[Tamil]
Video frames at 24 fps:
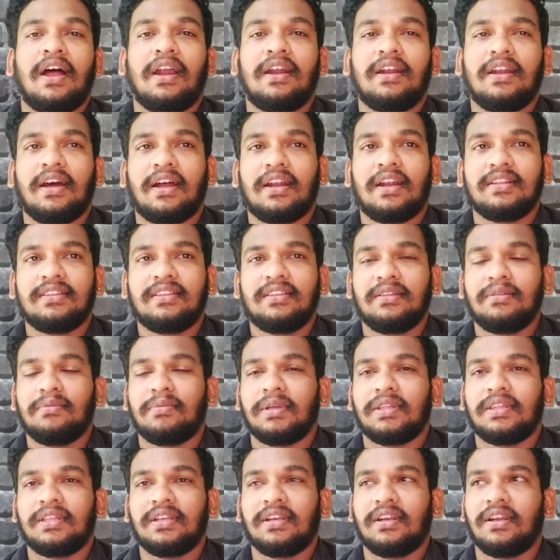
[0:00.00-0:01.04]
அண்ட் அடுத்து
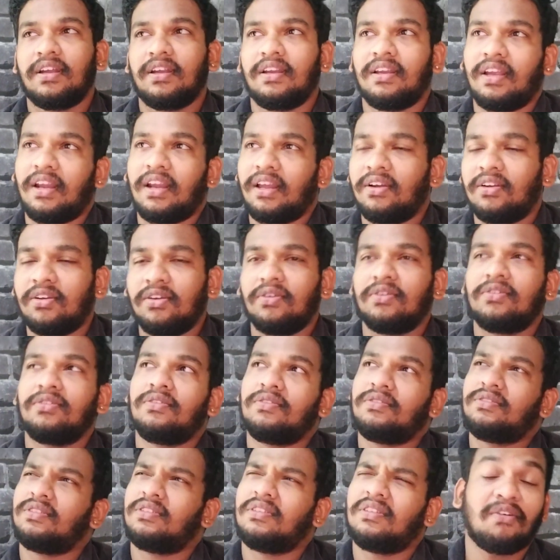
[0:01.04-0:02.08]
பார்த்தீங்கன்னா எனக்கு இன்னும்
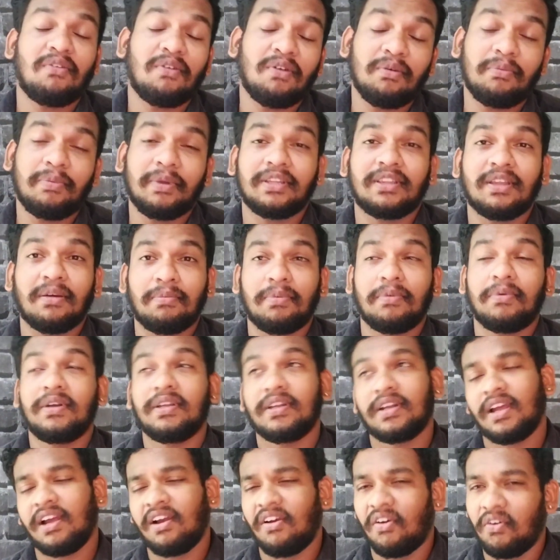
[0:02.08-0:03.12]
தோணுச்சு இன்னும் அவ்வளோ பேர் தப்பு
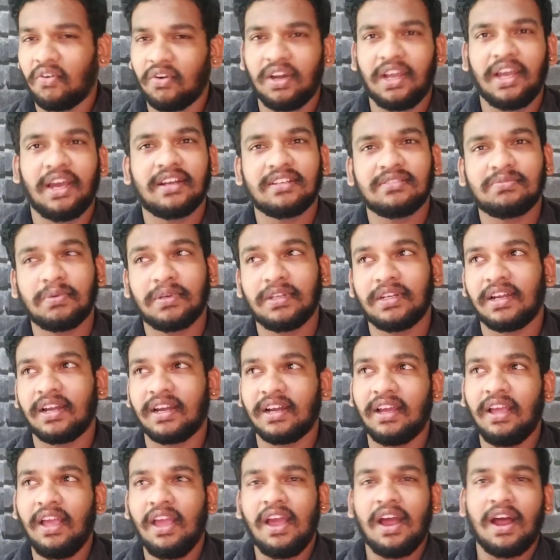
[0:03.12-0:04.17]
பண்ணியிருக்காங்க அவங்களே அரெஸ்ட்
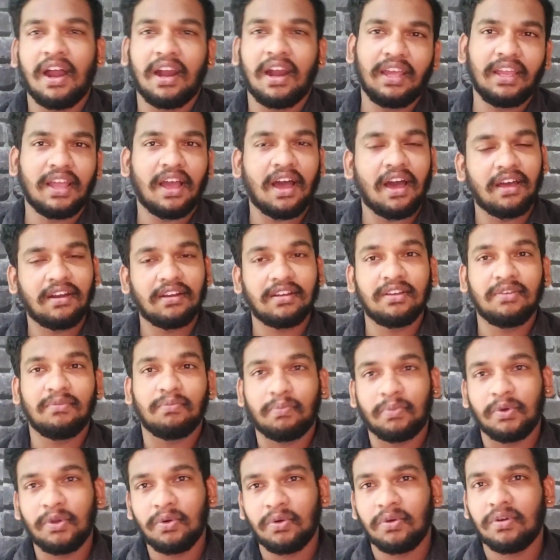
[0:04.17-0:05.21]
பண்ணியிருக்காங்க ஆனால் யாருக்கும்
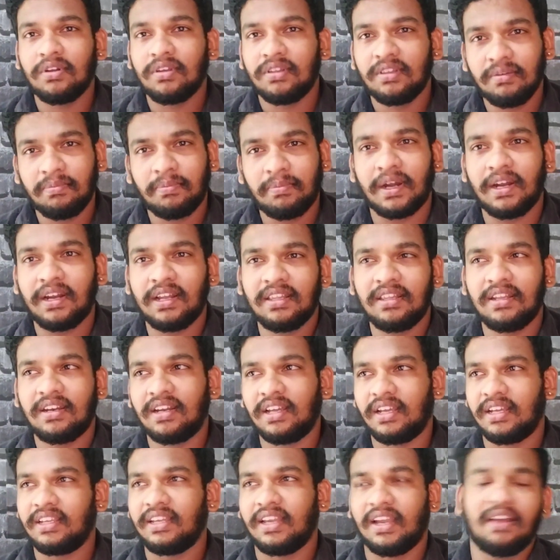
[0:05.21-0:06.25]
இப்படி ஒரு இது
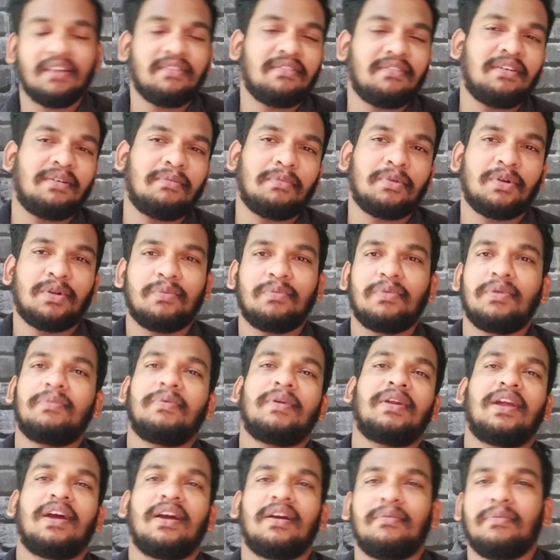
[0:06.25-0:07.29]
பண்ணதில்லை ஏன் இவர் மட்டும் இப்படி
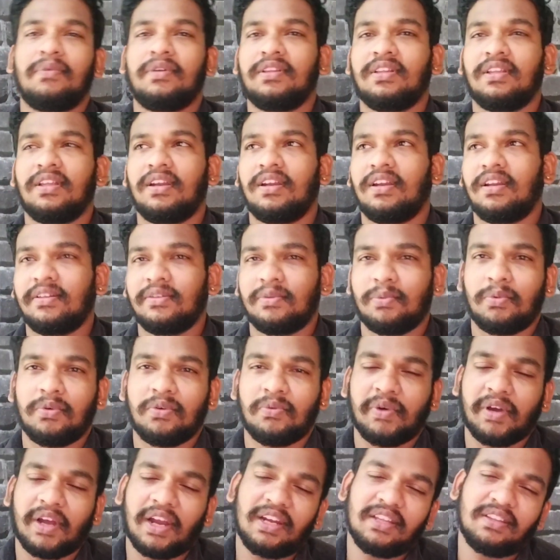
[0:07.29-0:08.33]
பண்ணாங்க அப்படின்னு தெரில
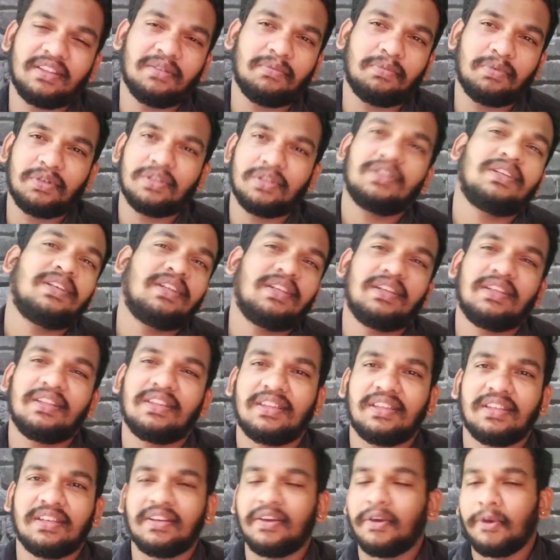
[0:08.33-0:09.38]
ரொம்ப கழுத்தை பிடிச்சி
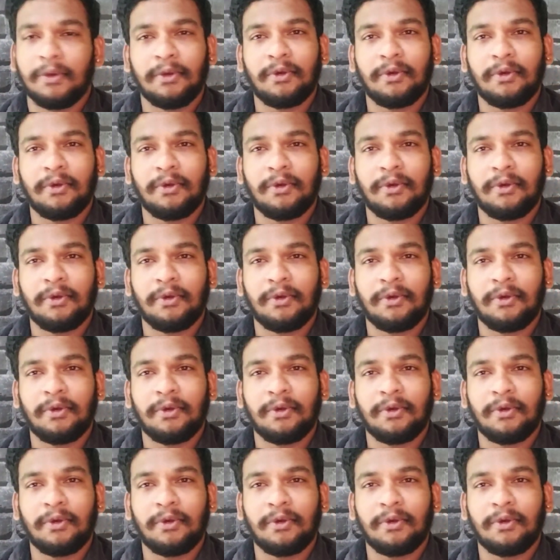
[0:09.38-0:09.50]
இழுத்து